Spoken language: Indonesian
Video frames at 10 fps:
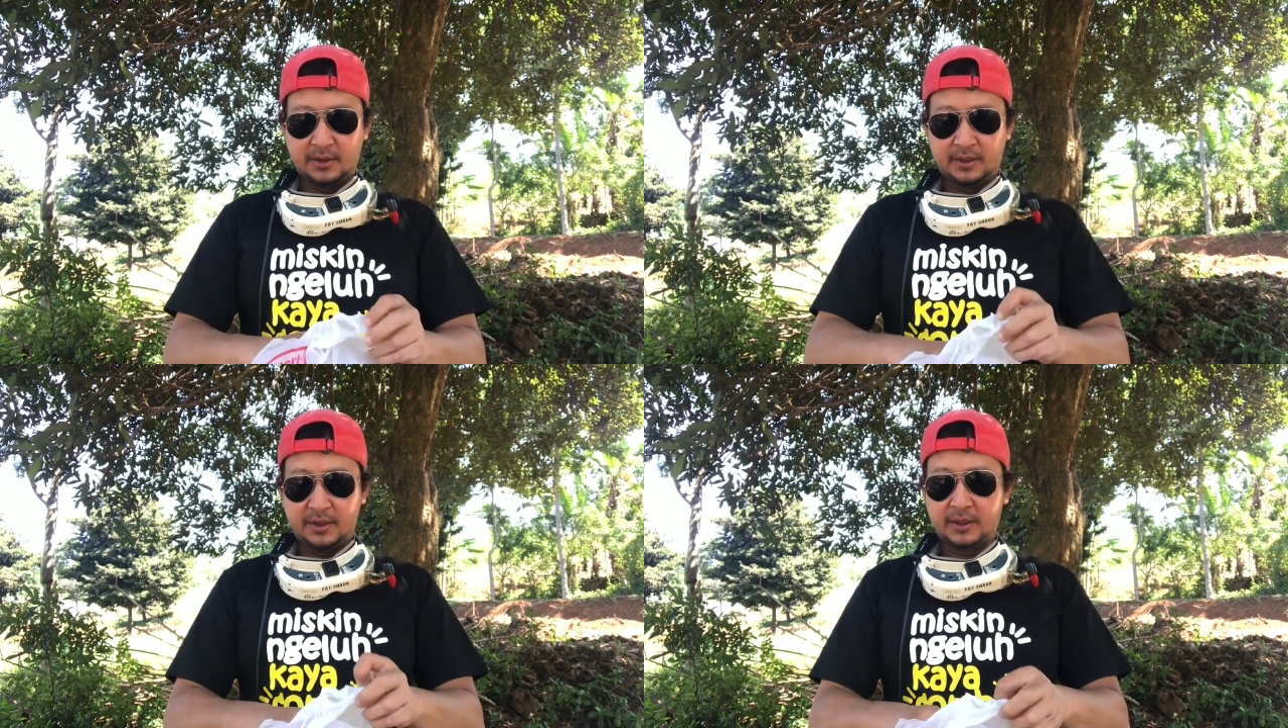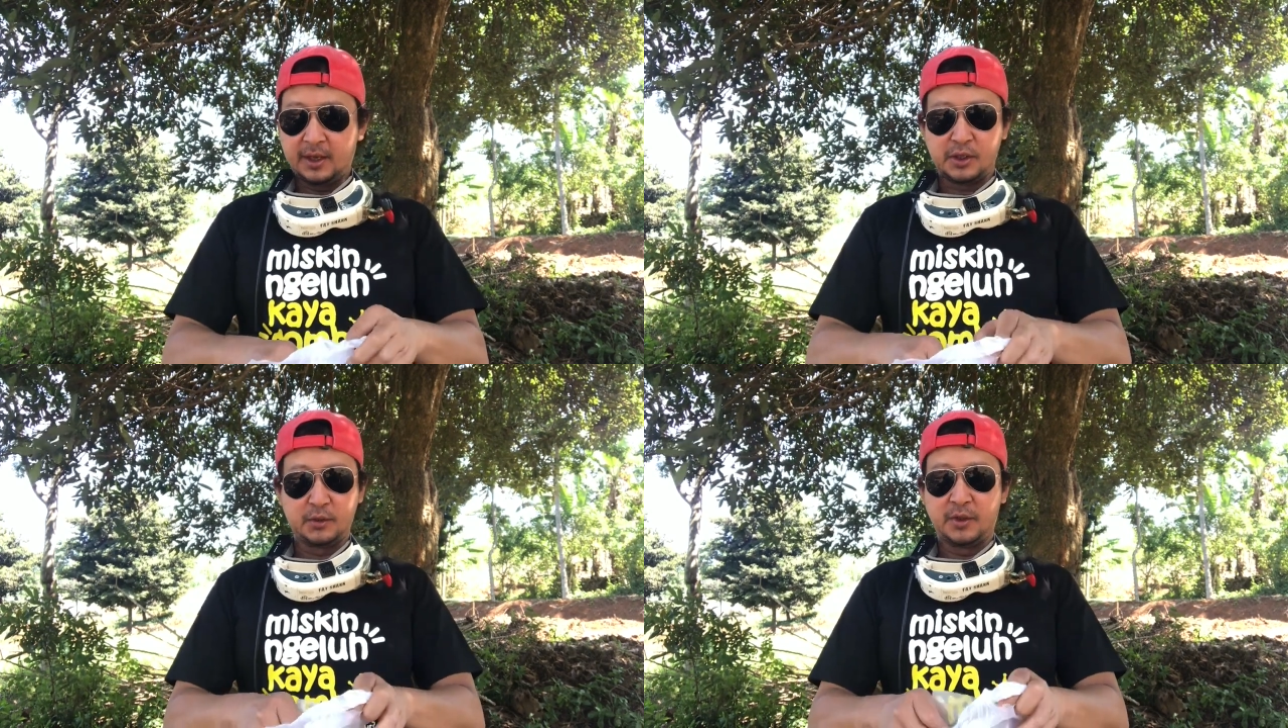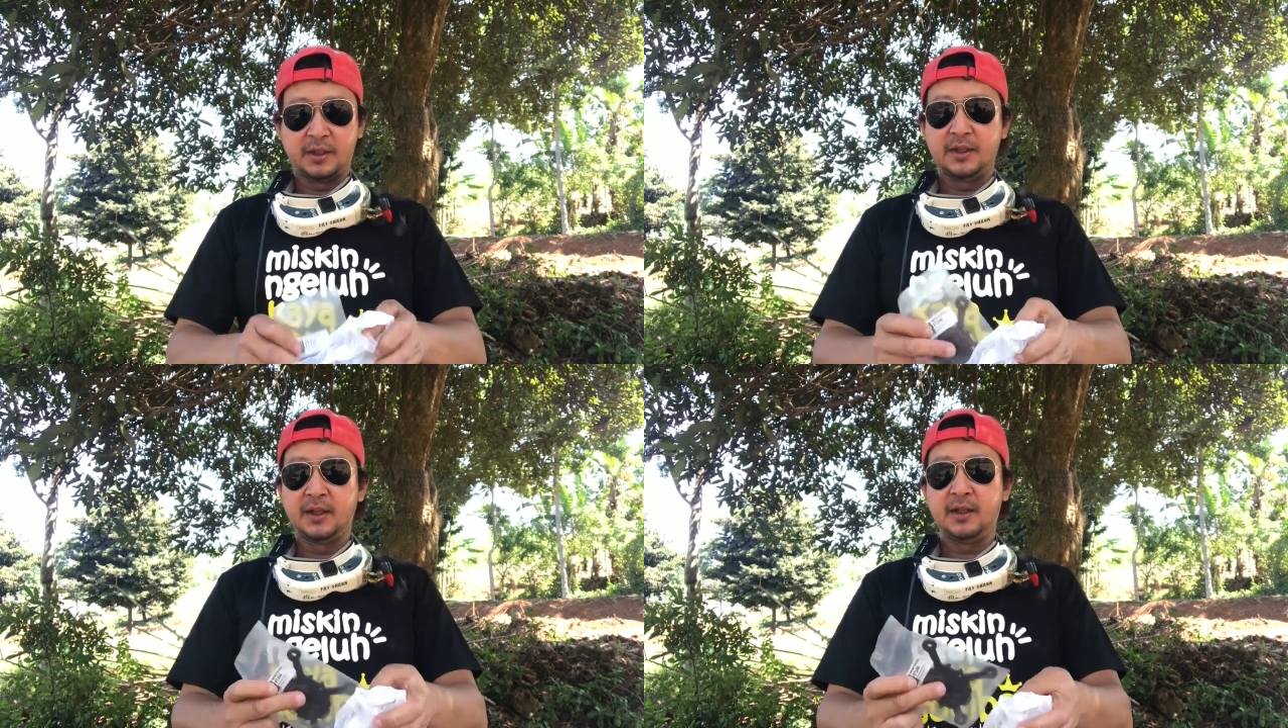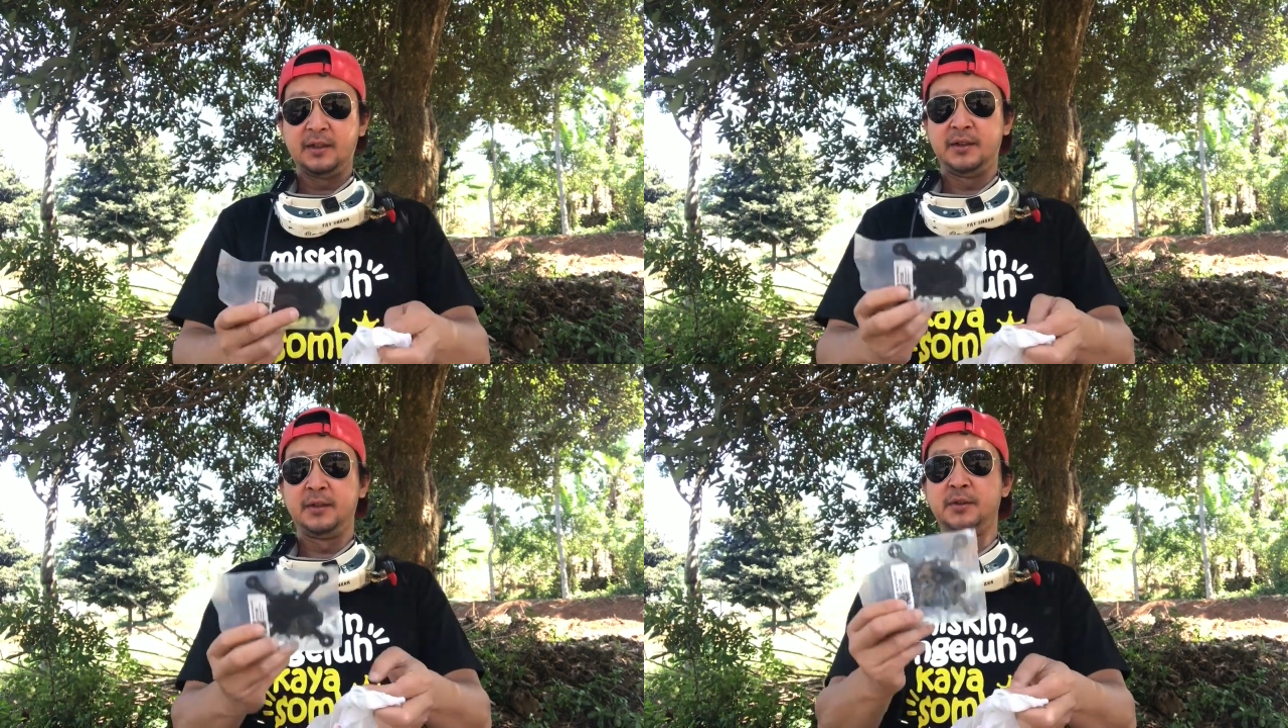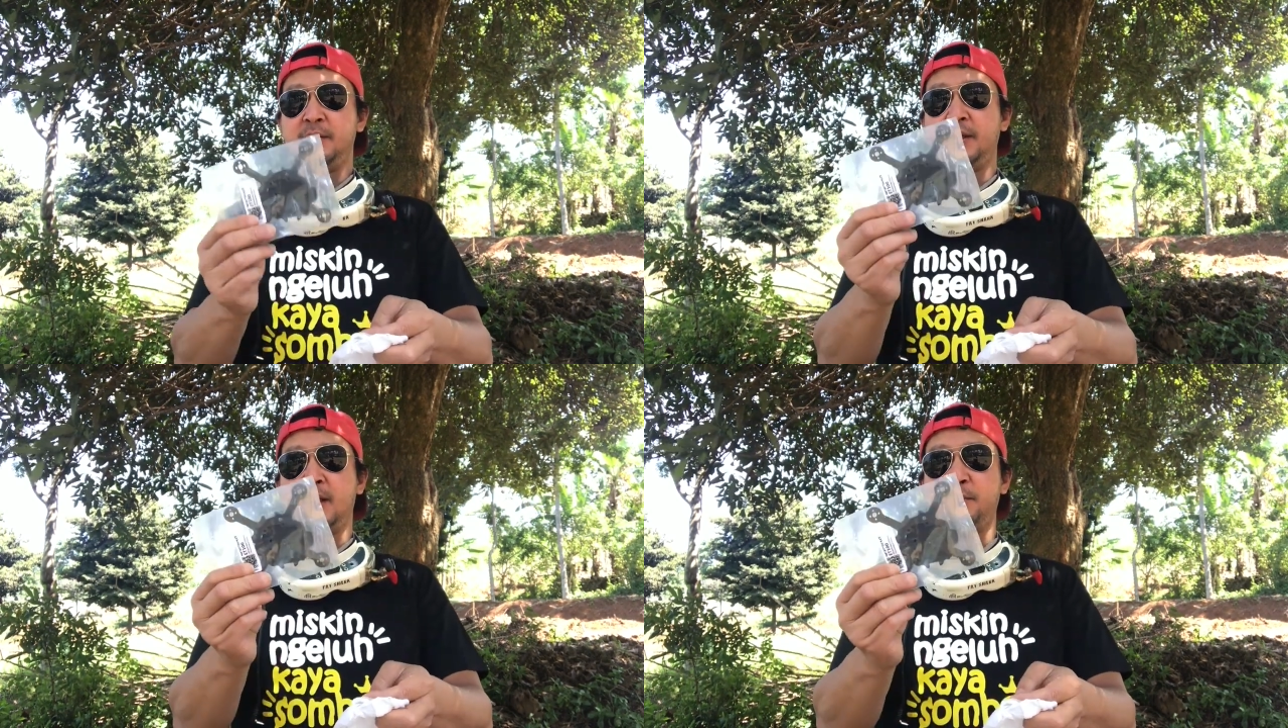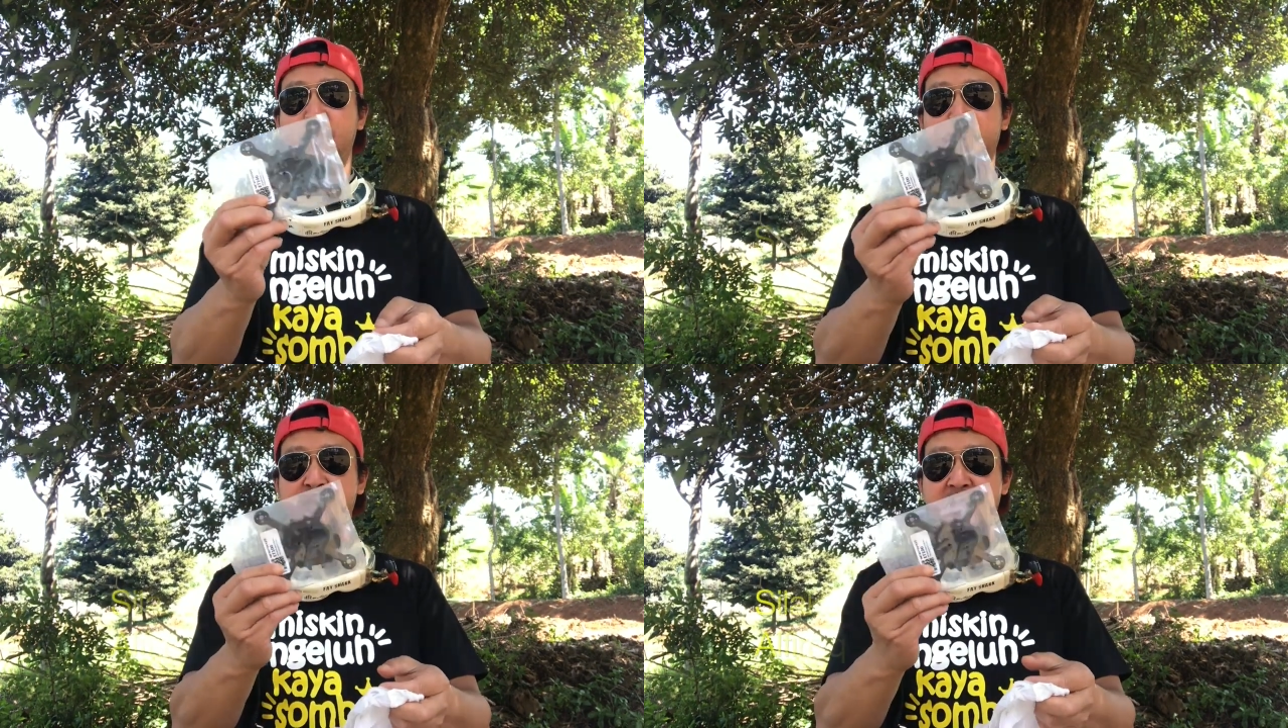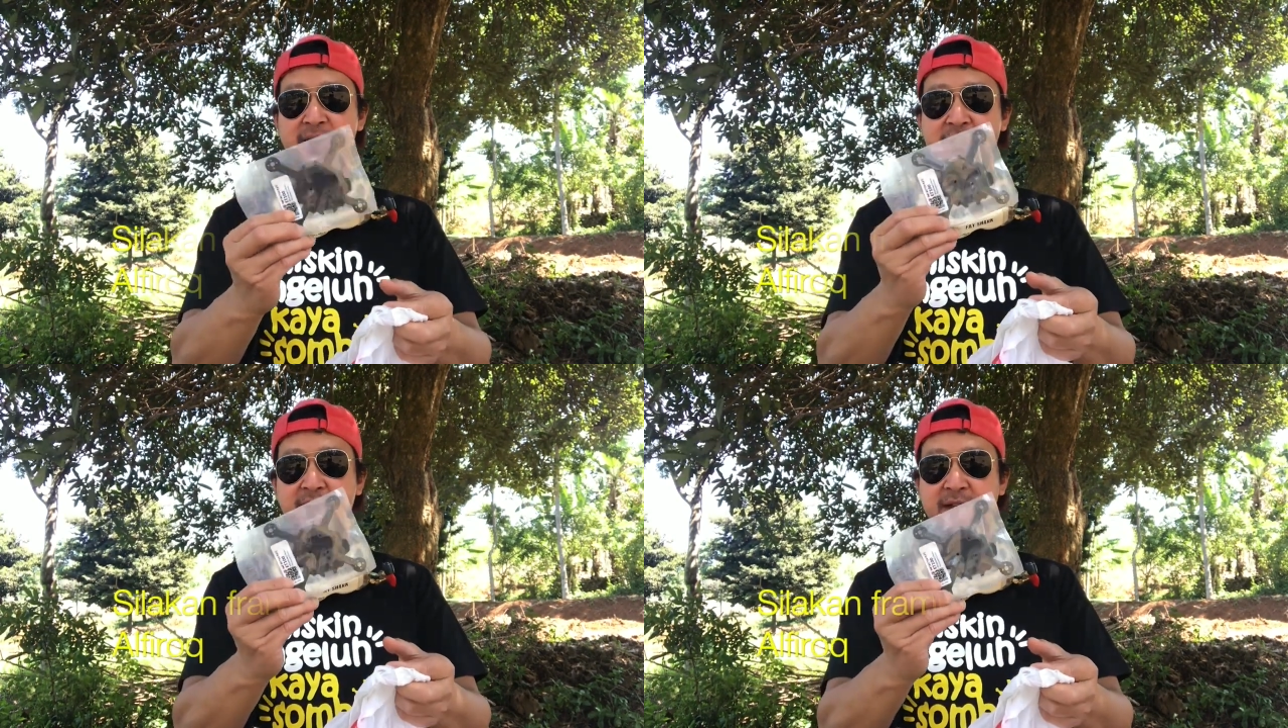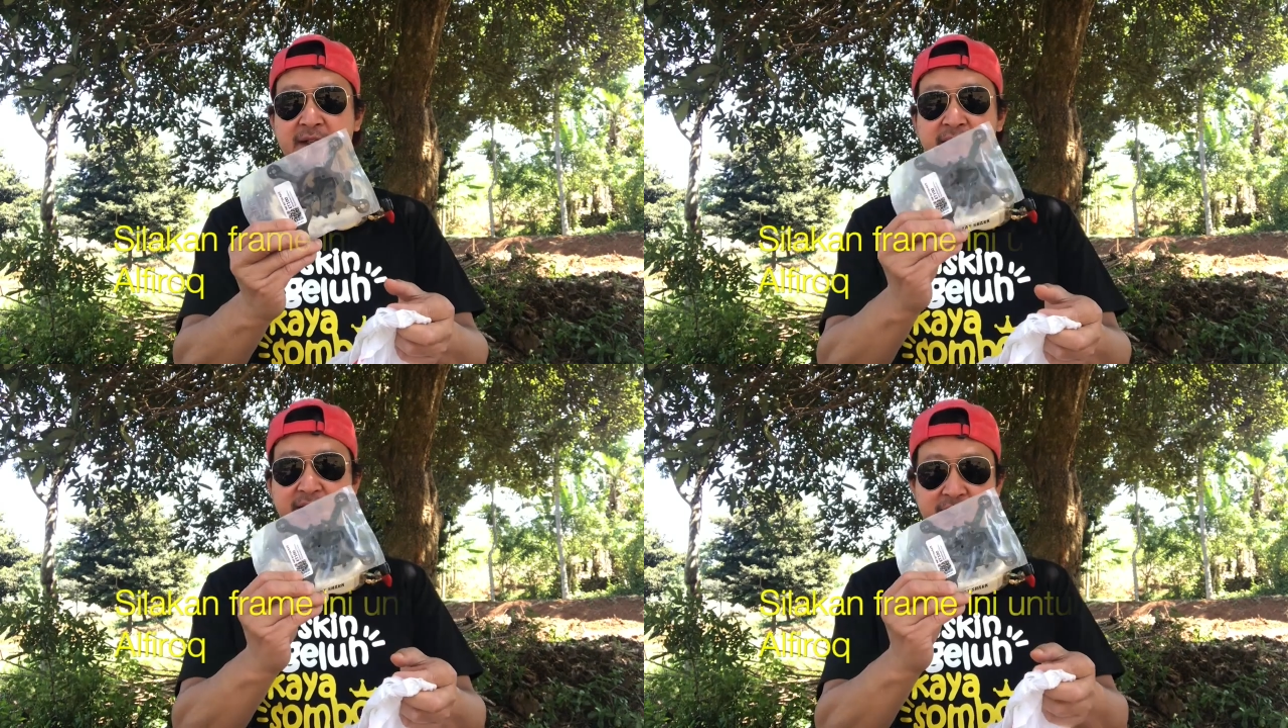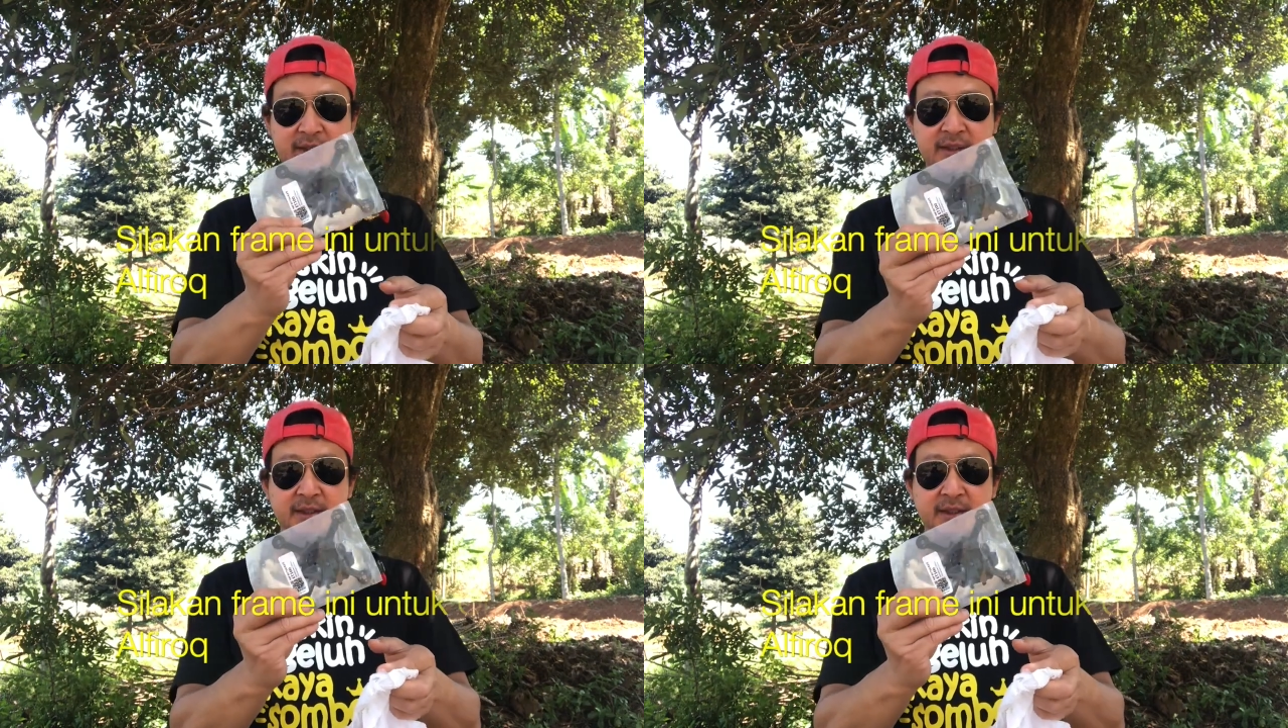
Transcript: Ini langsung aja lah gitu. Yang membutuhkan silakan ini.